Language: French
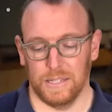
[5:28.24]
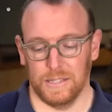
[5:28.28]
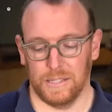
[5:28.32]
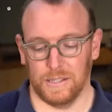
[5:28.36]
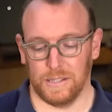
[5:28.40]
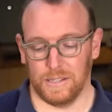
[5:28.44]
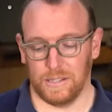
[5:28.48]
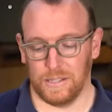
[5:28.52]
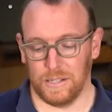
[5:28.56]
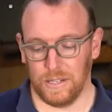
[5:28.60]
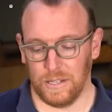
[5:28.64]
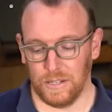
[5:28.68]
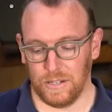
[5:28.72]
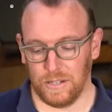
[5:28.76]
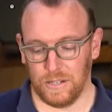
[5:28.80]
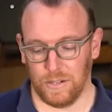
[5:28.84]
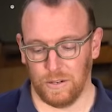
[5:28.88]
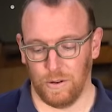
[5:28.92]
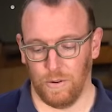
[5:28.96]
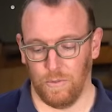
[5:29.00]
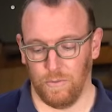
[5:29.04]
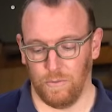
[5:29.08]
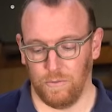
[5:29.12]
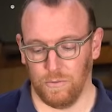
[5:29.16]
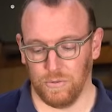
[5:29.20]
Si
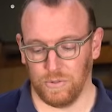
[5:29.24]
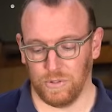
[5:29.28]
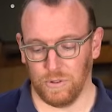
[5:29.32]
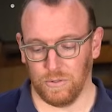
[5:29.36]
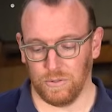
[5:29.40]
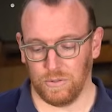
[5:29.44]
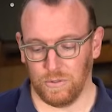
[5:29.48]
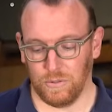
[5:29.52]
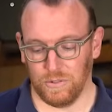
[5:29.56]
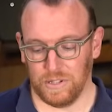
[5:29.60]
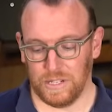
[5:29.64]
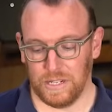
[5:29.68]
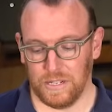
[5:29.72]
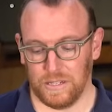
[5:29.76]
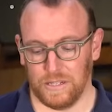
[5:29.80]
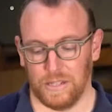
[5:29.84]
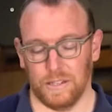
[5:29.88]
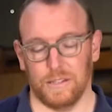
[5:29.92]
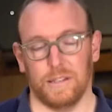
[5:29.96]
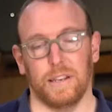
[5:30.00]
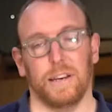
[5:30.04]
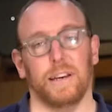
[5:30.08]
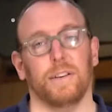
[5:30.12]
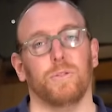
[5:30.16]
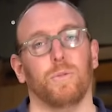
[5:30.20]
vous entendez
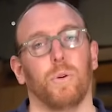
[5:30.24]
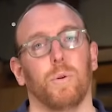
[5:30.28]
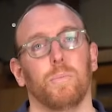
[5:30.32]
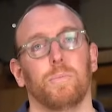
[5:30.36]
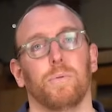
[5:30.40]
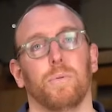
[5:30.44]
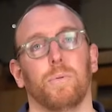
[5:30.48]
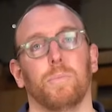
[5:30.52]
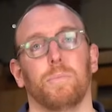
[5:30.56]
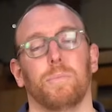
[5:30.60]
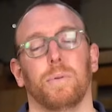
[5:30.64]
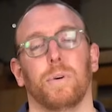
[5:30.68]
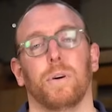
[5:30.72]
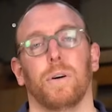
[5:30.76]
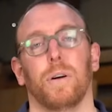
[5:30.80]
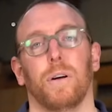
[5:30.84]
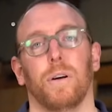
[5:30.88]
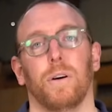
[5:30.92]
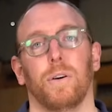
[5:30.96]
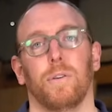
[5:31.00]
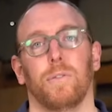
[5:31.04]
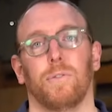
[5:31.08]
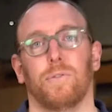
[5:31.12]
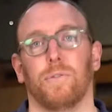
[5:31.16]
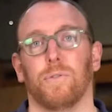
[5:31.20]
cette électropompe
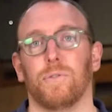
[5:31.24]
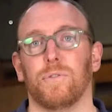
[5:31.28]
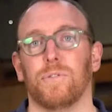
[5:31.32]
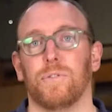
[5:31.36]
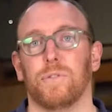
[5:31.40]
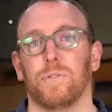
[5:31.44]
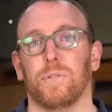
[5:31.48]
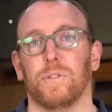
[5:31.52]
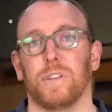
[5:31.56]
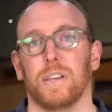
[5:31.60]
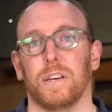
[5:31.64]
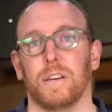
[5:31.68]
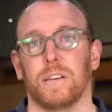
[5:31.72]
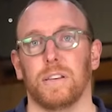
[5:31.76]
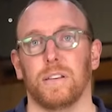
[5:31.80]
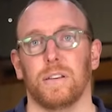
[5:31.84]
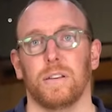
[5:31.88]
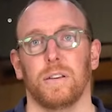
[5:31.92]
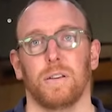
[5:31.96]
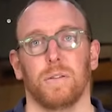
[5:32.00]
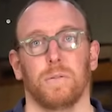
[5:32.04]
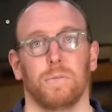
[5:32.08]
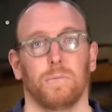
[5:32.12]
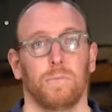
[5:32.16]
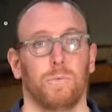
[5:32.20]
fonctionner
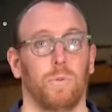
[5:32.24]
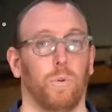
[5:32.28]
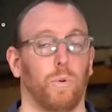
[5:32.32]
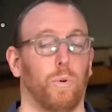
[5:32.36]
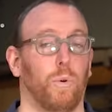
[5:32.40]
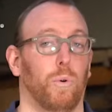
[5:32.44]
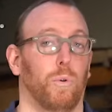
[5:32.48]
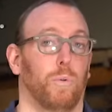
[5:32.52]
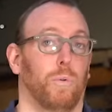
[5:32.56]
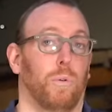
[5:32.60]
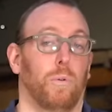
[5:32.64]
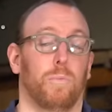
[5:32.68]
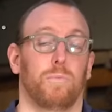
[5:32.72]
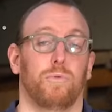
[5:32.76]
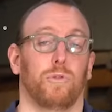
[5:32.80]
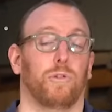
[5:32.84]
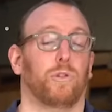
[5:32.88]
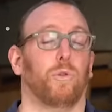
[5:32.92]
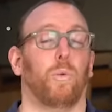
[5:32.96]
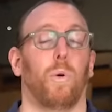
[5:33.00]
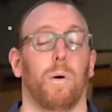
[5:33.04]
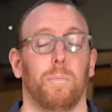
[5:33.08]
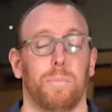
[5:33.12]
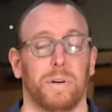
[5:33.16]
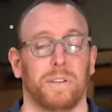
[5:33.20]
donc au bout de
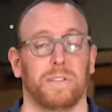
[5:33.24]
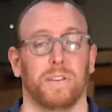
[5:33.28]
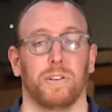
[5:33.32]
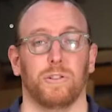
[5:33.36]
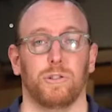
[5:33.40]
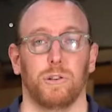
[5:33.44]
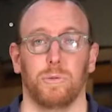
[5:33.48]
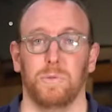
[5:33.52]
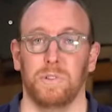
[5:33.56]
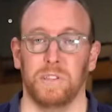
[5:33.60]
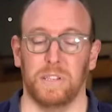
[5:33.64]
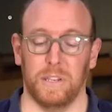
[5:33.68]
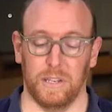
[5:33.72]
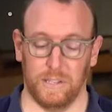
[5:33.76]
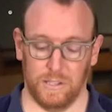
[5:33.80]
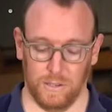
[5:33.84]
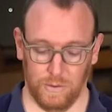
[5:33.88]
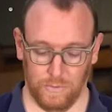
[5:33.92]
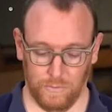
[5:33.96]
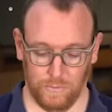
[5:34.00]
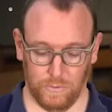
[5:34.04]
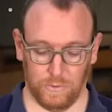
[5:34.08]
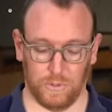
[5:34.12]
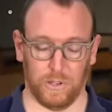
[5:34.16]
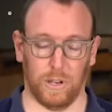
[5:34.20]
trois passages de vitesse,
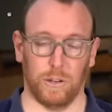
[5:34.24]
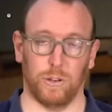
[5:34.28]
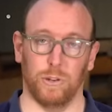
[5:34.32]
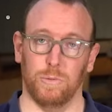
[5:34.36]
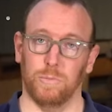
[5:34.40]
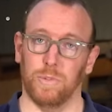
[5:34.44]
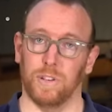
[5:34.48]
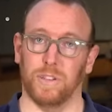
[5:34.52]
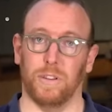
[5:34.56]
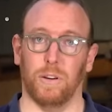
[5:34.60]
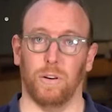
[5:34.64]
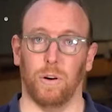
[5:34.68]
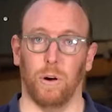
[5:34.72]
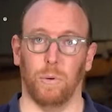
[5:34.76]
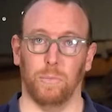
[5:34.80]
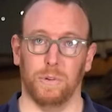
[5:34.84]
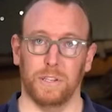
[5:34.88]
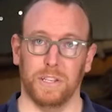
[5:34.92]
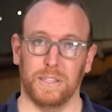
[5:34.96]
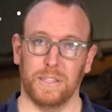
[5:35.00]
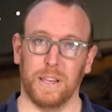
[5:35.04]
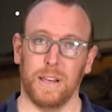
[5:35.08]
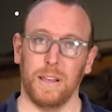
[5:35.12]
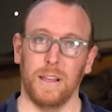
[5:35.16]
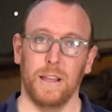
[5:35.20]
votre accumulateur est en bon
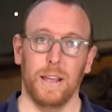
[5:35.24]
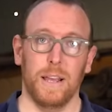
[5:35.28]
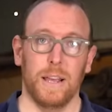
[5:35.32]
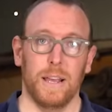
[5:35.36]
état.